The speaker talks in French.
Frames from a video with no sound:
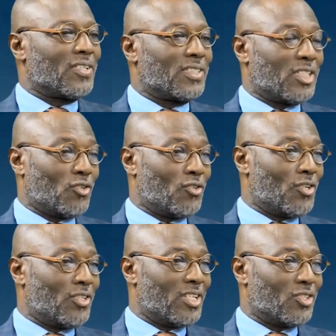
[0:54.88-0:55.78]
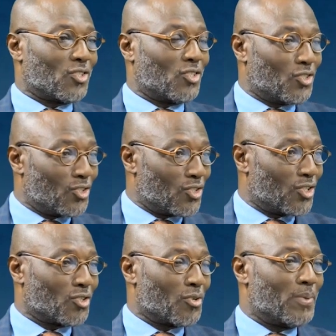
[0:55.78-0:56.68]
euh, cet honneur d'être sur
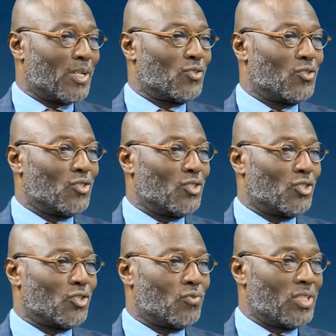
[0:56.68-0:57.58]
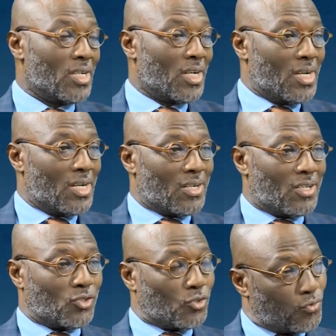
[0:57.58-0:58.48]
notre plateau aujourd'hui.
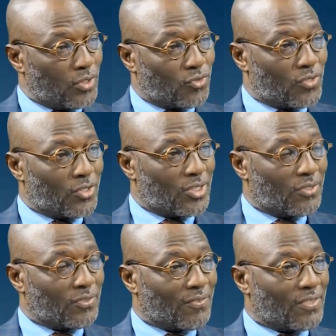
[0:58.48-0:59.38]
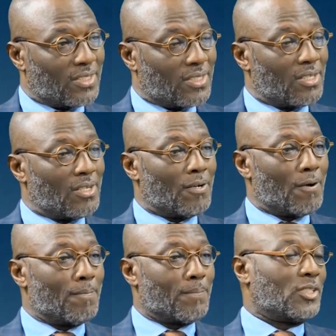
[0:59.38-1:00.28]
Euh, tout de suite, je vais le dire, vous avez été
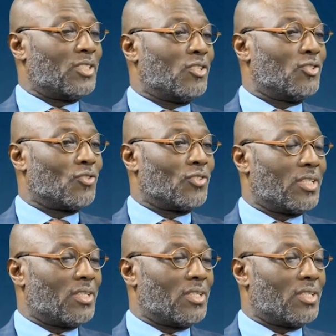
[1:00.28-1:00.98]
euh, président du Conseil